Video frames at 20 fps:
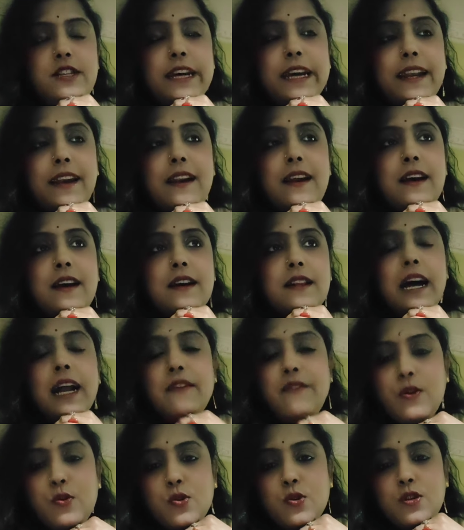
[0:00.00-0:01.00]
চ্যানেল তার
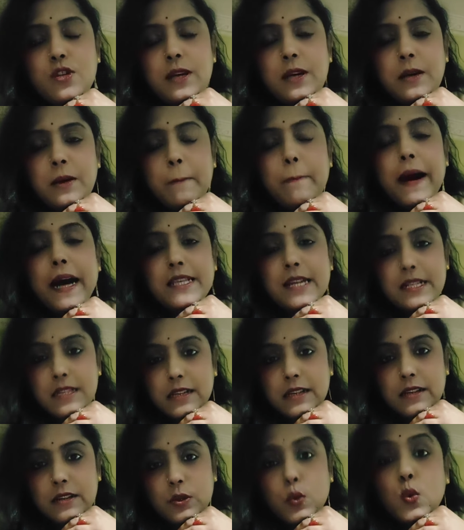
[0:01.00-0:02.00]
ভিউজ হচ্ছে পাঁচ হাজার
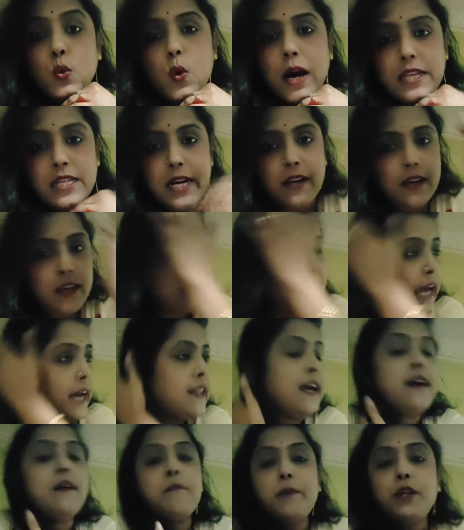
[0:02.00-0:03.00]
দু হাজার দেখ
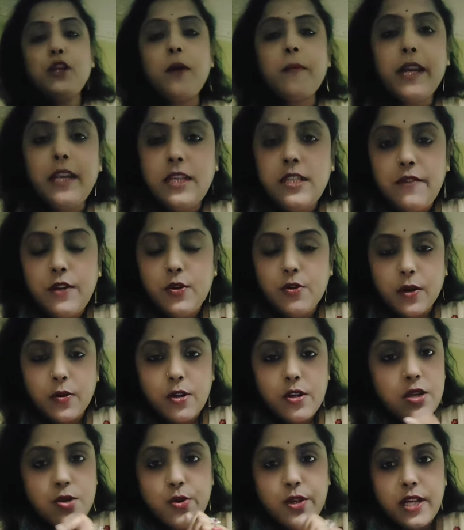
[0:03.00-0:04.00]
দেখ প্রীতমকে নিয়ে যে ভিডিওটা
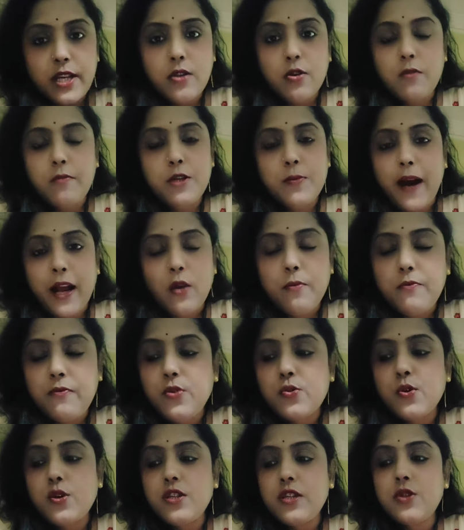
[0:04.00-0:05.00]
করেছিলিস ওইটাতে তোর বেশ ভালো
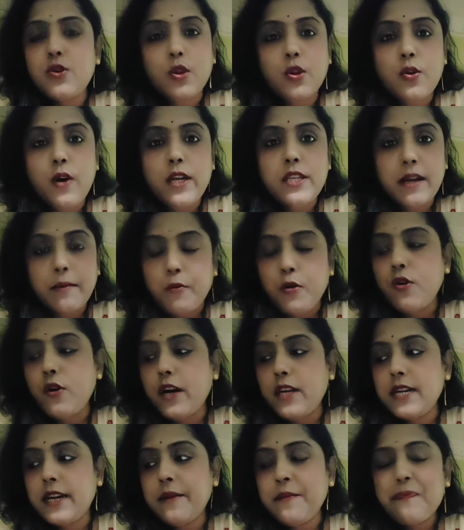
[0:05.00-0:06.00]
ভিউজ হয়েছে সতেরো হাজার পনেরো
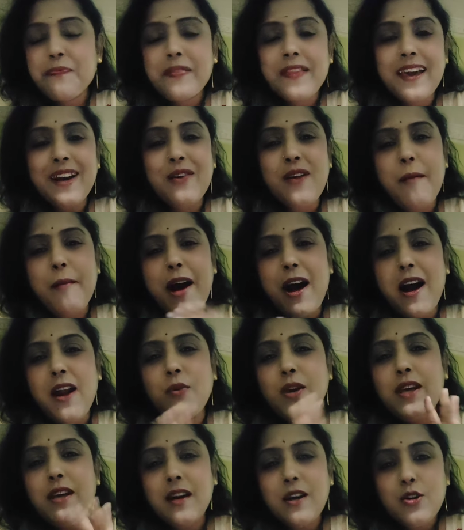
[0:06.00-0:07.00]
হাজার এখন আবার
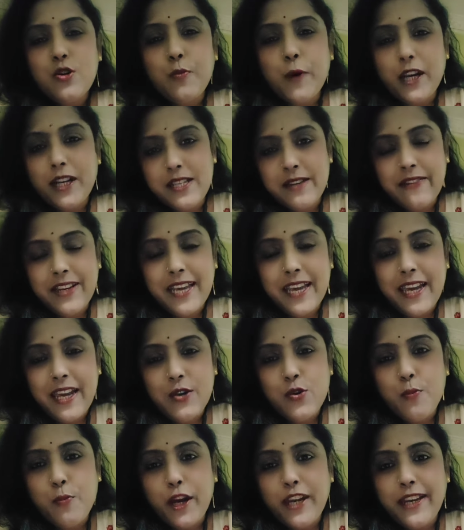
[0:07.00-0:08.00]
ওই টু পয়েন্ট সেভেন কে
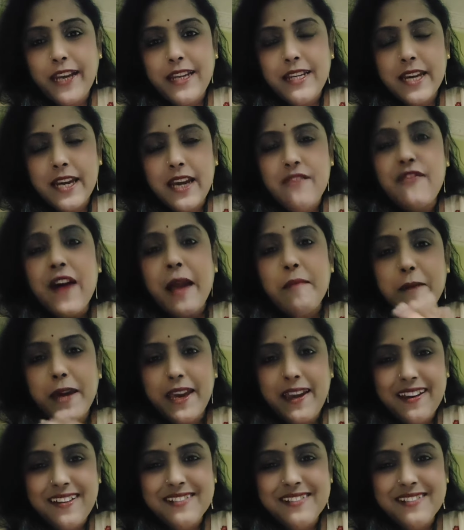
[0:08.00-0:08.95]
টু পয়েন্ট এইট কে ফাইভ কে